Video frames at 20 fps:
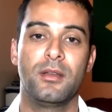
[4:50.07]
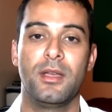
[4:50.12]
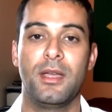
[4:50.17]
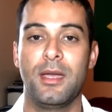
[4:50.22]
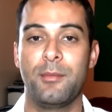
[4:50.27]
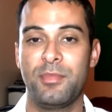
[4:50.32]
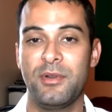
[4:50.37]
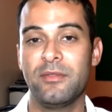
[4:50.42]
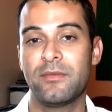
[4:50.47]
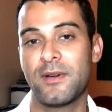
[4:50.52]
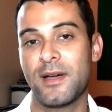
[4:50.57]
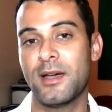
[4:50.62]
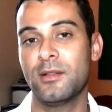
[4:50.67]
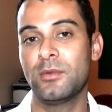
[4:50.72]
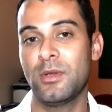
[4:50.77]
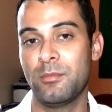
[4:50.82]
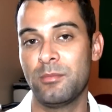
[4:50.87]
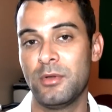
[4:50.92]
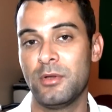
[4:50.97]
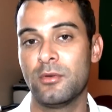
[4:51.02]
é
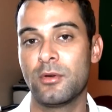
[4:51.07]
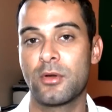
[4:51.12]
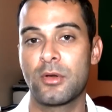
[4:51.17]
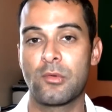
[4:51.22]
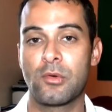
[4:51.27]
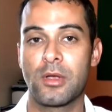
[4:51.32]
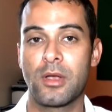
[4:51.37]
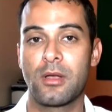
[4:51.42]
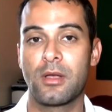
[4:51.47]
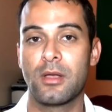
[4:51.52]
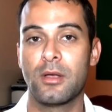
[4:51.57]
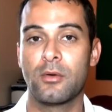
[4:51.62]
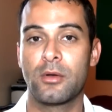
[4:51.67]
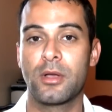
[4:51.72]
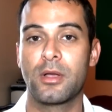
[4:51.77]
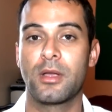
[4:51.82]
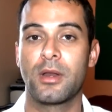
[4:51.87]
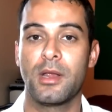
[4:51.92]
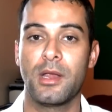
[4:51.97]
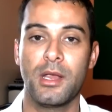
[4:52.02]
privado, é meu, eu, eu que
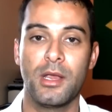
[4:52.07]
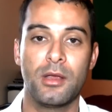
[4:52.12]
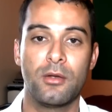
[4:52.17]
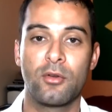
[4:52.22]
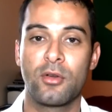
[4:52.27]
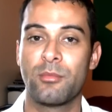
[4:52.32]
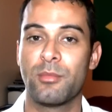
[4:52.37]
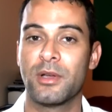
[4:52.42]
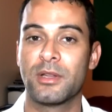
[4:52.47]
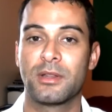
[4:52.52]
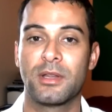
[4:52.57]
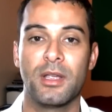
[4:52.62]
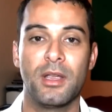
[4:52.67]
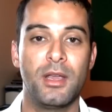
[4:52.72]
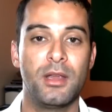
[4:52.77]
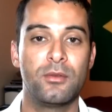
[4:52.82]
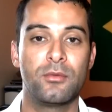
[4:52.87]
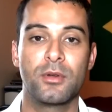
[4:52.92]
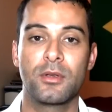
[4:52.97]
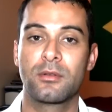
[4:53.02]
criei, eu que
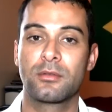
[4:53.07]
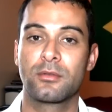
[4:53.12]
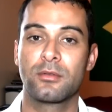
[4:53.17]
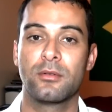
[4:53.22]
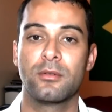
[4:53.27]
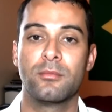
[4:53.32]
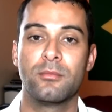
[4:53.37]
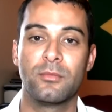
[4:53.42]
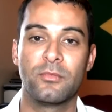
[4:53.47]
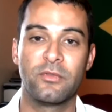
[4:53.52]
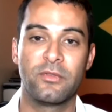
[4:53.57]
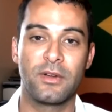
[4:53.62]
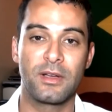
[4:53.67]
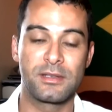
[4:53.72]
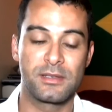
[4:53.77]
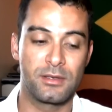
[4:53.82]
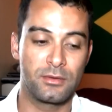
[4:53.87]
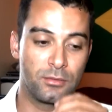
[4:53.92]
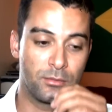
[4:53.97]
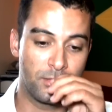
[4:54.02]
mantenho, eu que estou
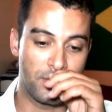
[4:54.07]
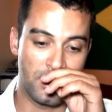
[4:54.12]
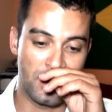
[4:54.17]
fazendo,